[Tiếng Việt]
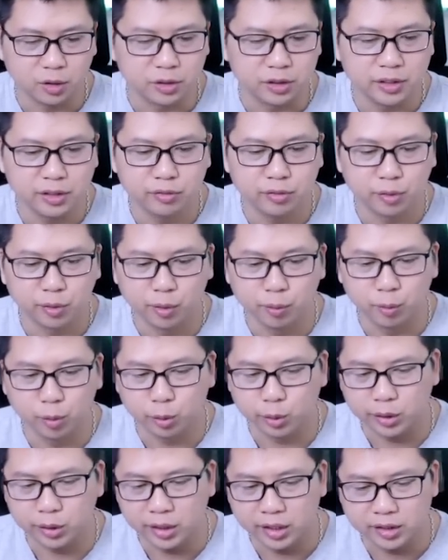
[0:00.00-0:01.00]
inferno
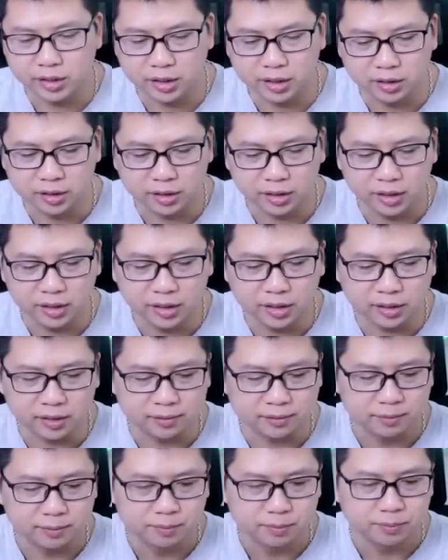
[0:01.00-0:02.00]
một tia chờ tí
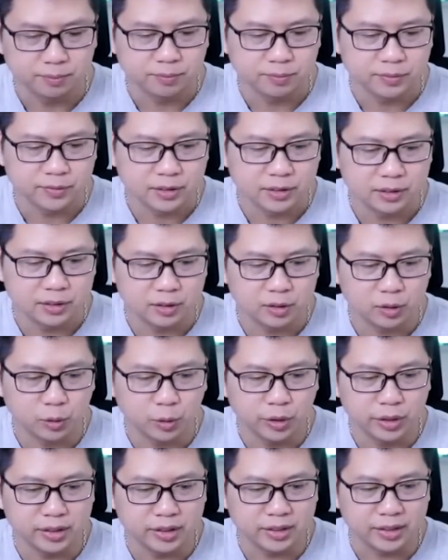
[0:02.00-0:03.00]

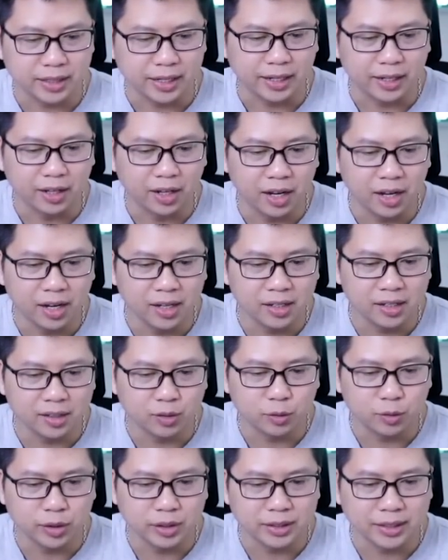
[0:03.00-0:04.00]
queen à
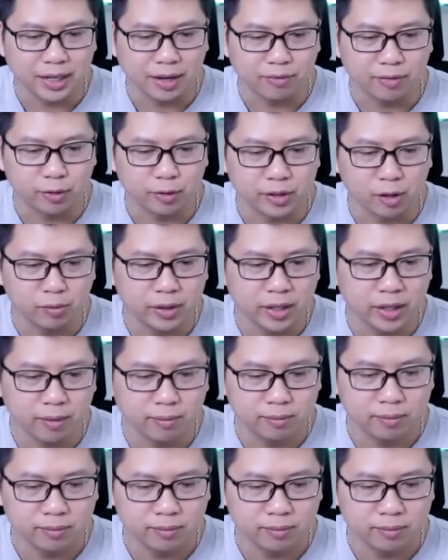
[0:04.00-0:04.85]
queen kẹp vào trong ấy em